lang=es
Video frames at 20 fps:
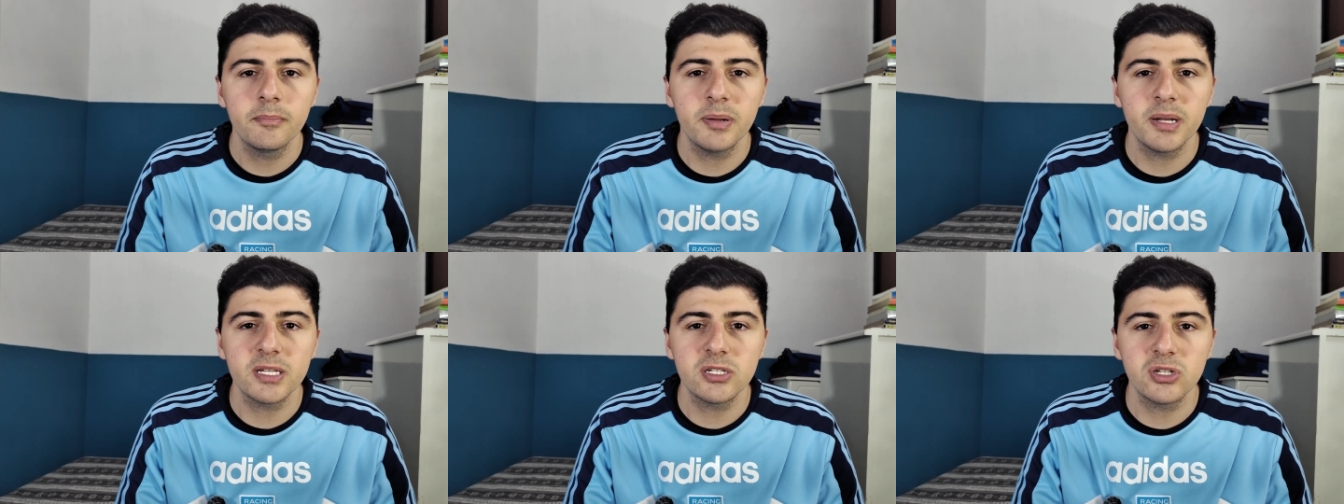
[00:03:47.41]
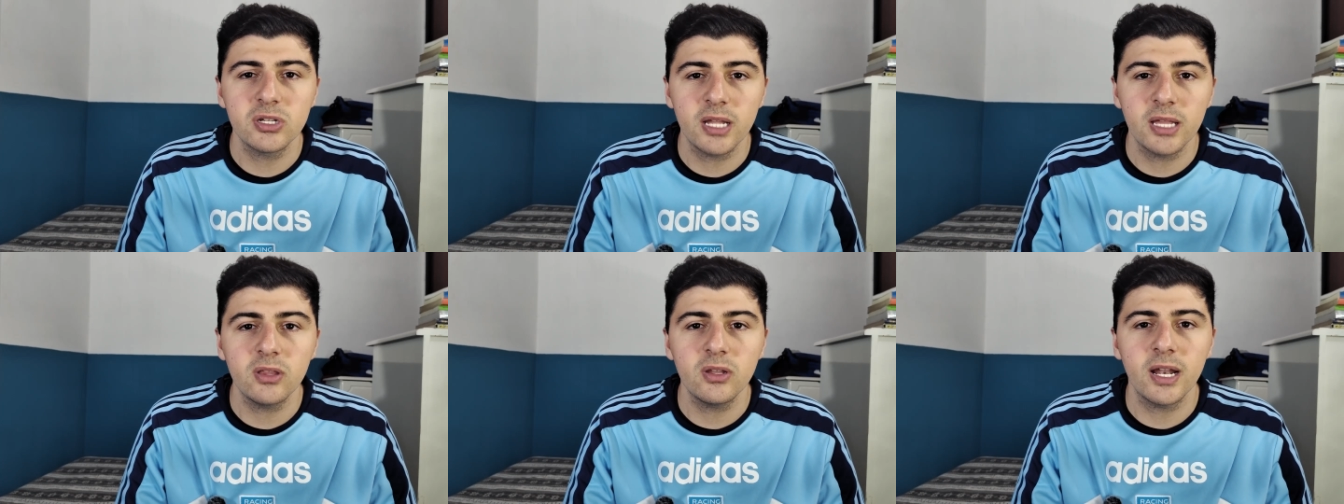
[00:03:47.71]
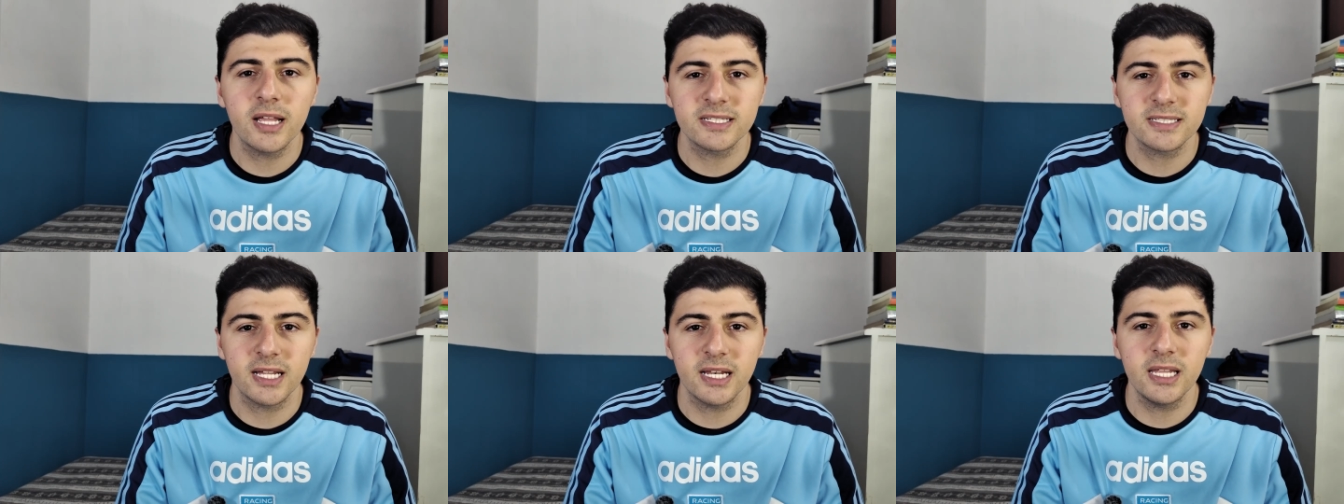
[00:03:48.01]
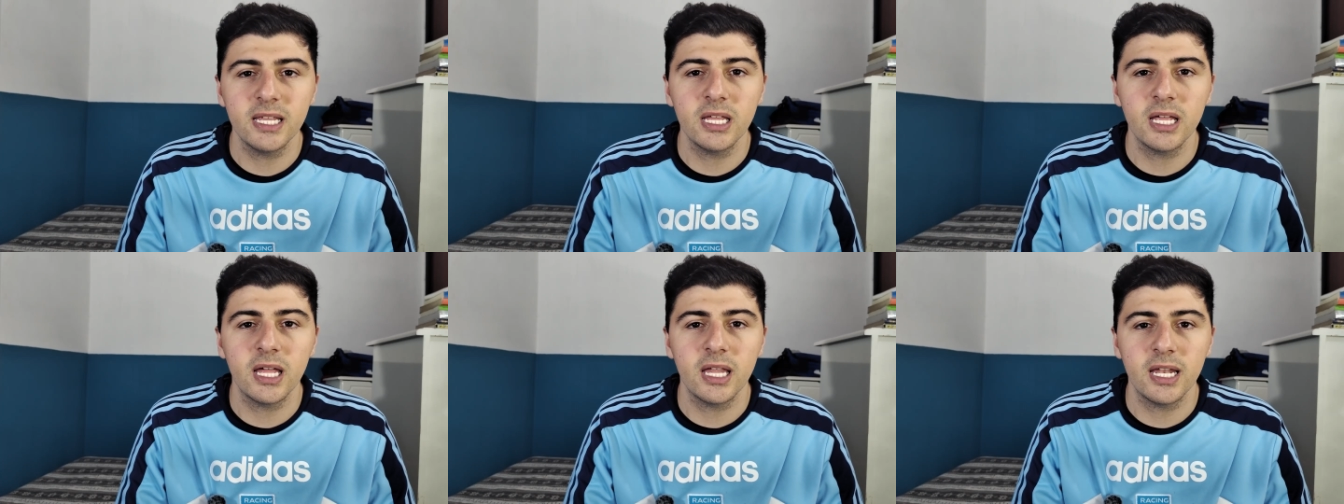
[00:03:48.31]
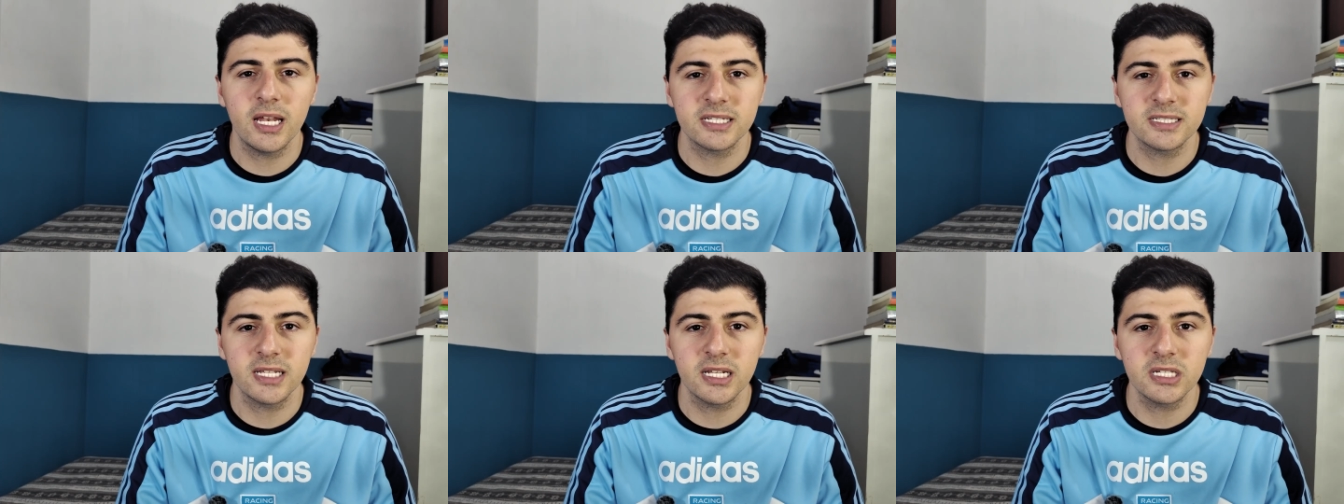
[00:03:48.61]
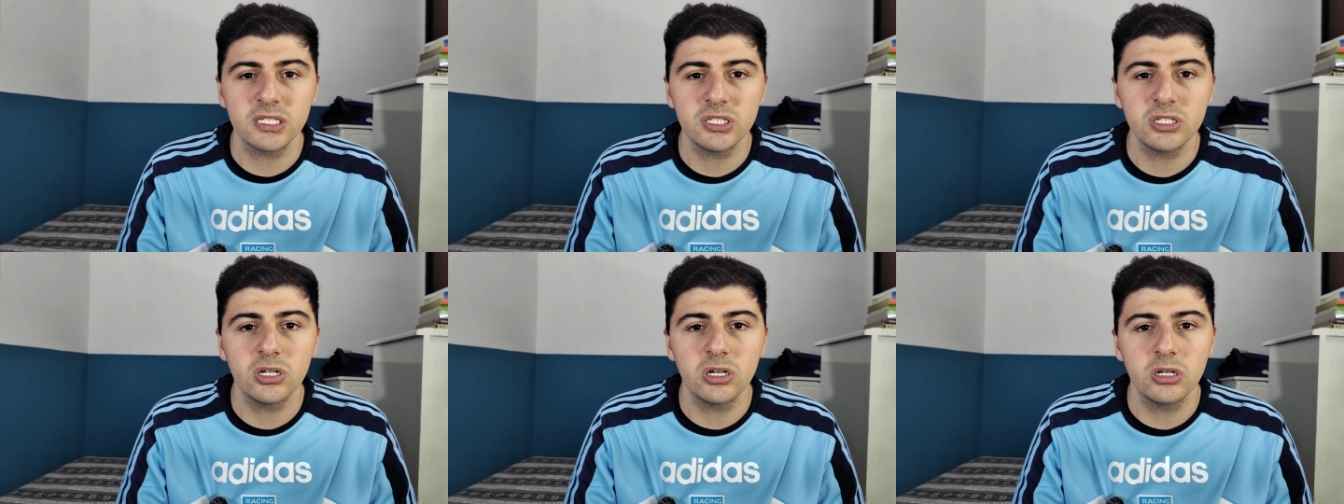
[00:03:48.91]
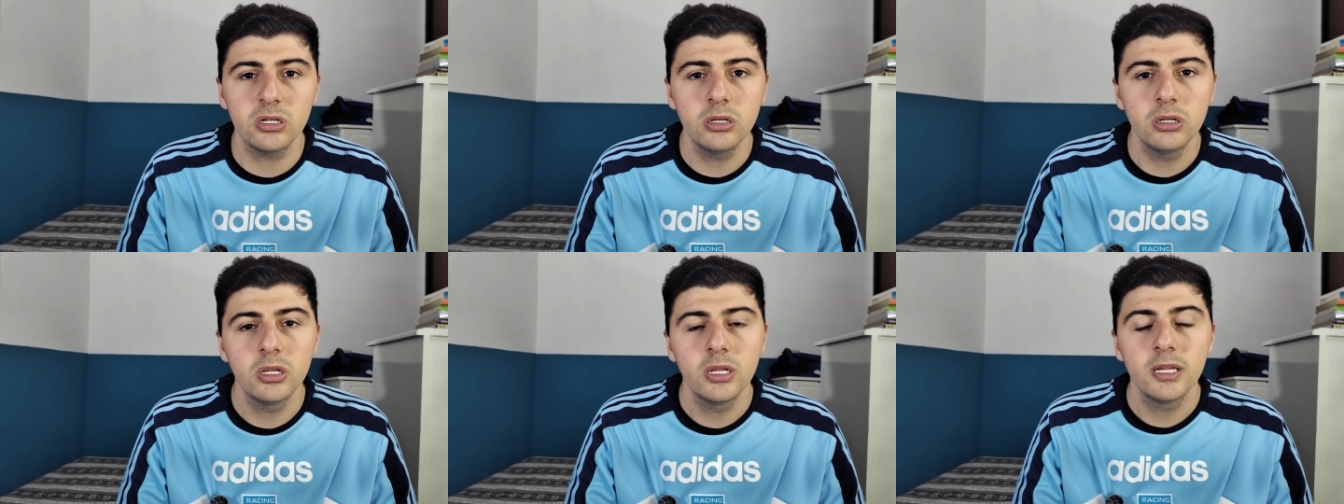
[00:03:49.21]
presionando la salida de la
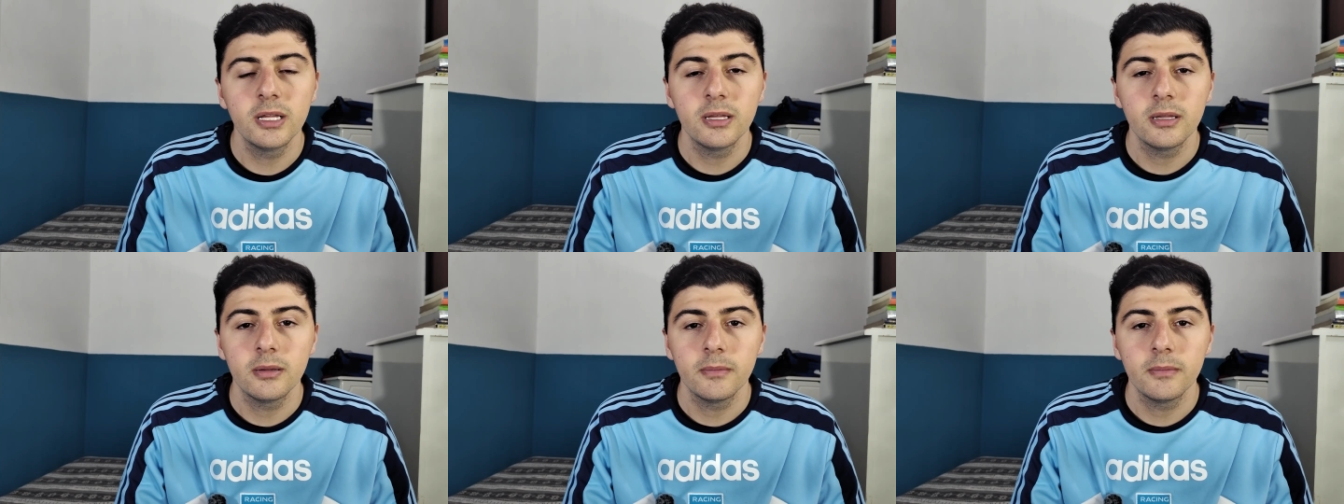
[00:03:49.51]
selección,